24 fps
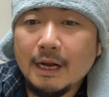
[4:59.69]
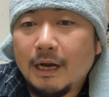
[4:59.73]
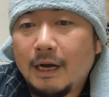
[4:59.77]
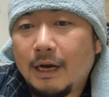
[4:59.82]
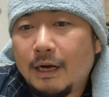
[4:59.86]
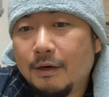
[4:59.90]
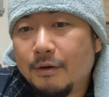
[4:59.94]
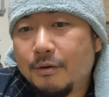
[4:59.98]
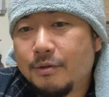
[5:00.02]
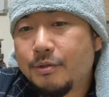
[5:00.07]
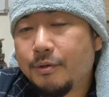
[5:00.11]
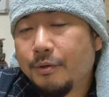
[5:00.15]

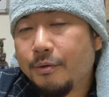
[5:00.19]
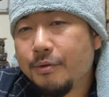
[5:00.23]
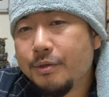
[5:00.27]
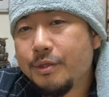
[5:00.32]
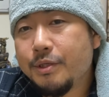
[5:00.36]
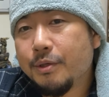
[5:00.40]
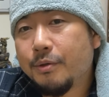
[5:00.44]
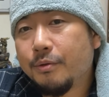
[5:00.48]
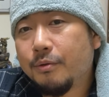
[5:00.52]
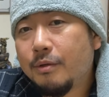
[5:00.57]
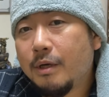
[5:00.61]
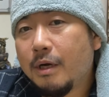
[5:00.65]
あの、そういう
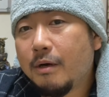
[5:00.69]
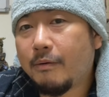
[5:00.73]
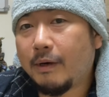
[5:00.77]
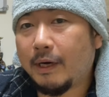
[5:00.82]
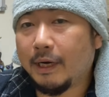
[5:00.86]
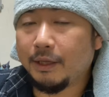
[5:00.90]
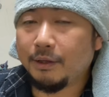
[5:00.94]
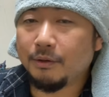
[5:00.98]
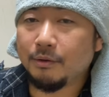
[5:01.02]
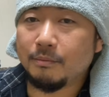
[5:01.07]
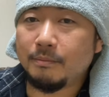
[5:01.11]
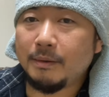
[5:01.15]
仕事は
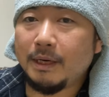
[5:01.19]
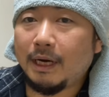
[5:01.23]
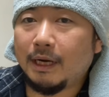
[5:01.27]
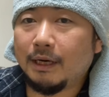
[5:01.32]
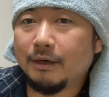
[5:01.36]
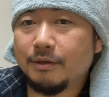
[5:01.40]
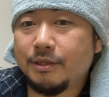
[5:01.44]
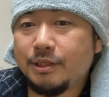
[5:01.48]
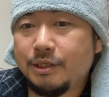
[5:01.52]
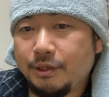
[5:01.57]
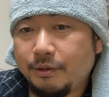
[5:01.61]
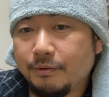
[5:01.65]
割と、まあ、あ
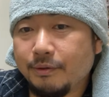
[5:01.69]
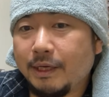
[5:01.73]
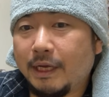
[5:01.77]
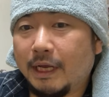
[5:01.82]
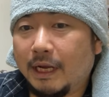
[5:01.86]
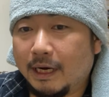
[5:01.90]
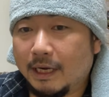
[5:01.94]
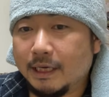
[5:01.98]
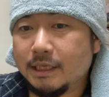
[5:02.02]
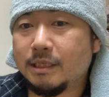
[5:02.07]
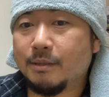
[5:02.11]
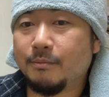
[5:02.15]
の、自由に
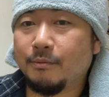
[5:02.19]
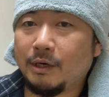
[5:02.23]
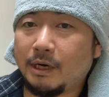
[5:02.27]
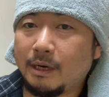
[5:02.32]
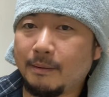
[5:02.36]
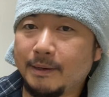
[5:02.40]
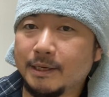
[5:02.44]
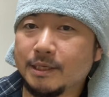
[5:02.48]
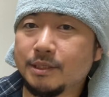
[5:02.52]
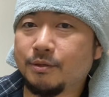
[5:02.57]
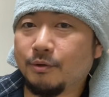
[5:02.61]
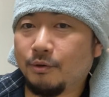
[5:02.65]
やらせてもらい
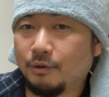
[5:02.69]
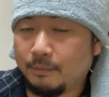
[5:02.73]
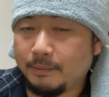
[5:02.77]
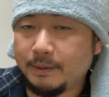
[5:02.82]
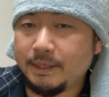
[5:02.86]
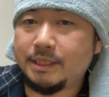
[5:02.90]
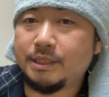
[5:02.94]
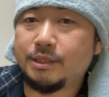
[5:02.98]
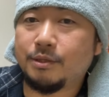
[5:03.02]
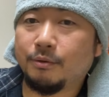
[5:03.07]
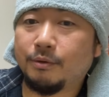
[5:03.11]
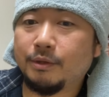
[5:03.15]
ます。どの道
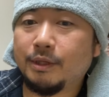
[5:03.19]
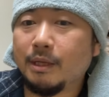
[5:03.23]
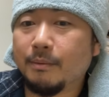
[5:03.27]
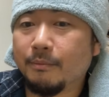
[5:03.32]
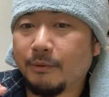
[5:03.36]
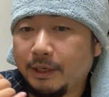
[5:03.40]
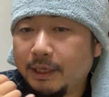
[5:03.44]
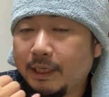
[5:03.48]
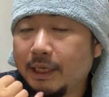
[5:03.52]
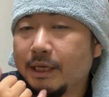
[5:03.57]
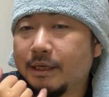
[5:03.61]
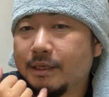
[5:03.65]
通って
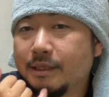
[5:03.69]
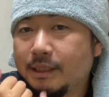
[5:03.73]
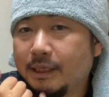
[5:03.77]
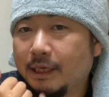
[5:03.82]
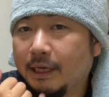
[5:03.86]
もいいです